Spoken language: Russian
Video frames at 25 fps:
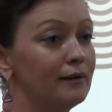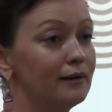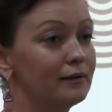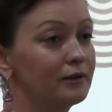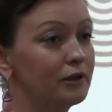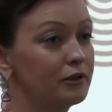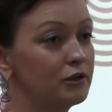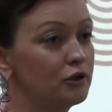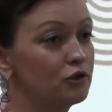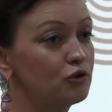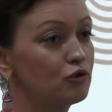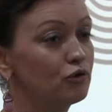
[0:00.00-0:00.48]

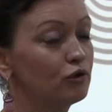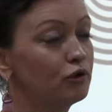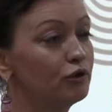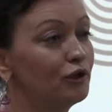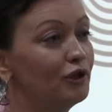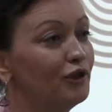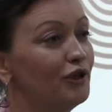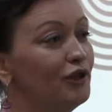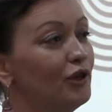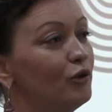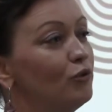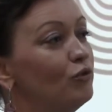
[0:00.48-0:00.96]
традиционно
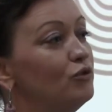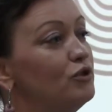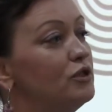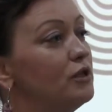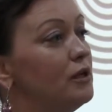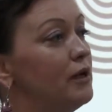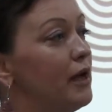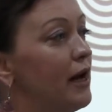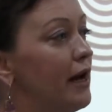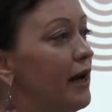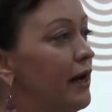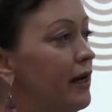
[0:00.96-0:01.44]
не
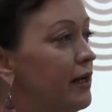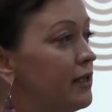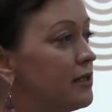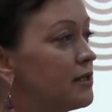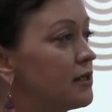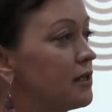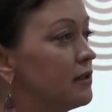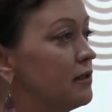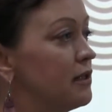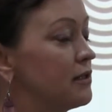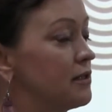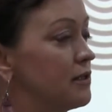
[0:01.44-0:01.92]

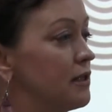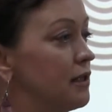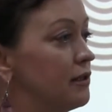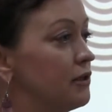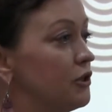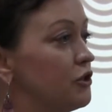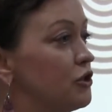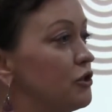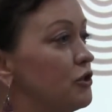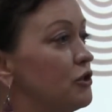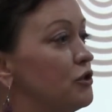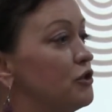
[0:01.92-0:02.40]
уделяется
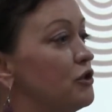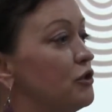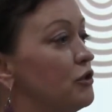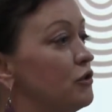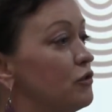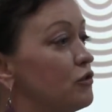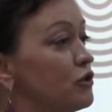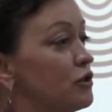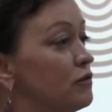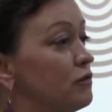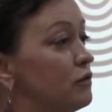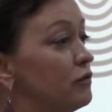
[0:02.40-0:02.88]
достаточно
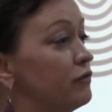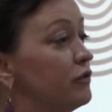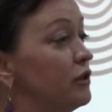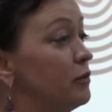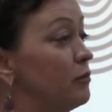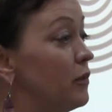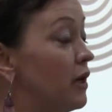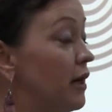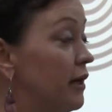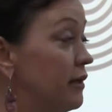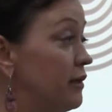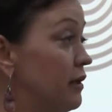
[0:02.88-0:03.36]
серьезного
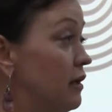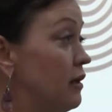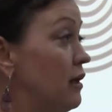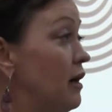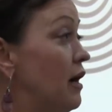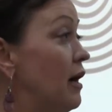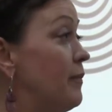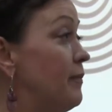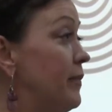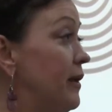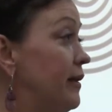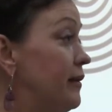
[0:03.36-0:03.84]
внимания.
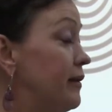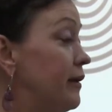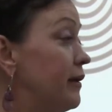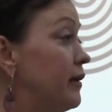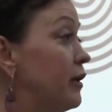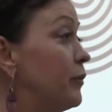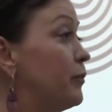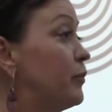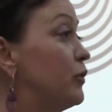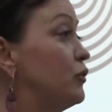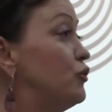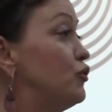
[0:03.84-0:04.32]

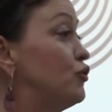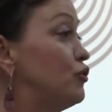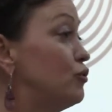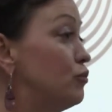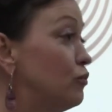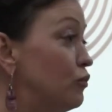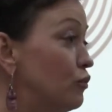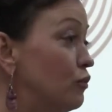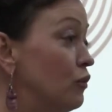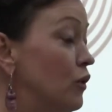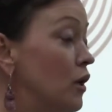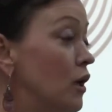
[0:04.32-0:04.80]
Опять-таки
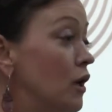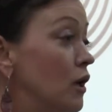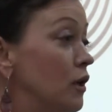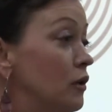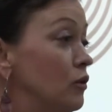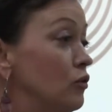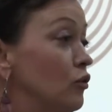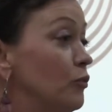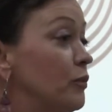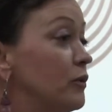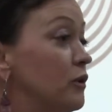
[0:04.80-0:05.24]
почему? Ну